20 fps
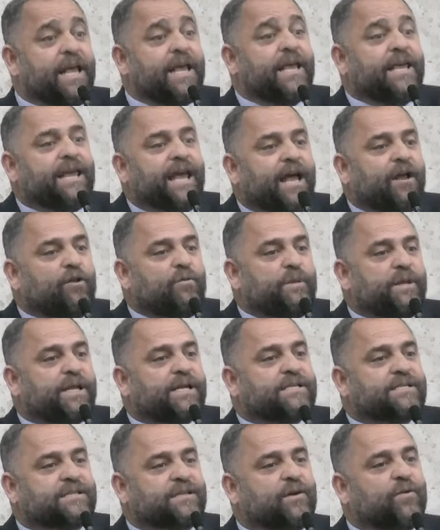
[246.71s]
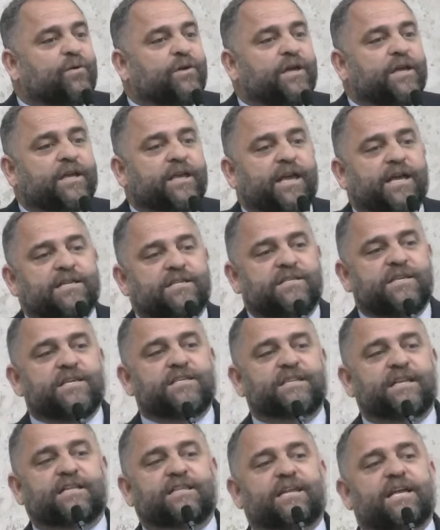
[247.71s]
E a iluminação que a
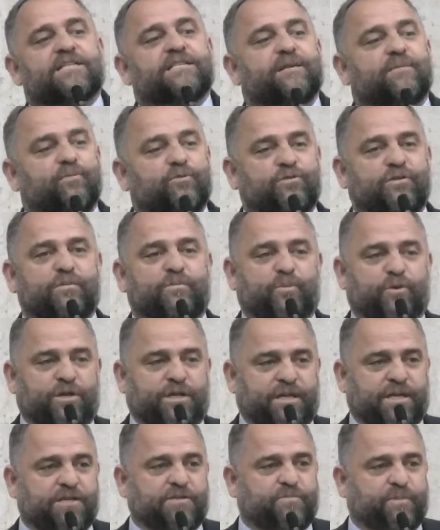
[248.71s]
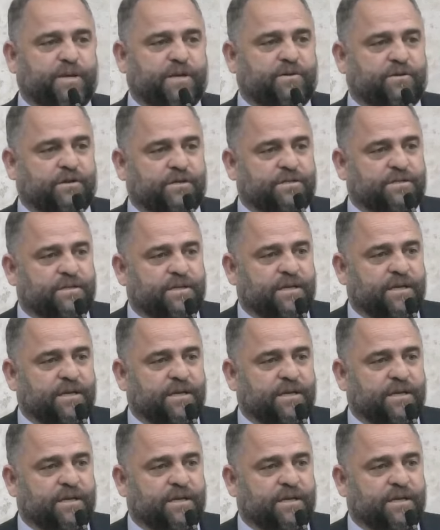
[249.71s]
ciência traz é muito importante para nós.